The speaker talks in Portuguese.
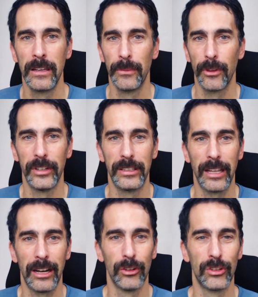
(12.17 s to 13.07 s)

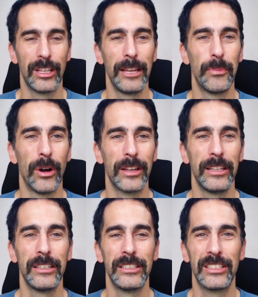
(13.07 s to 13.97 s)
Aproveitar o tempo
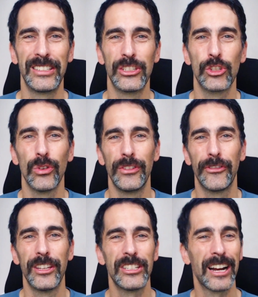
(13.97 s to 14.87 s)
aqui que estou em
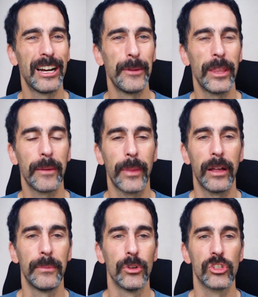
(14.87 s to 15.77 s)
frente à câmera para
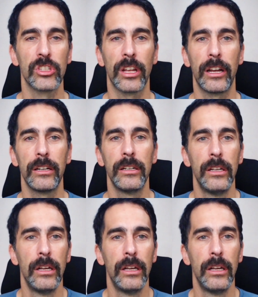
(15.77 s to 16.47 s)
mostrar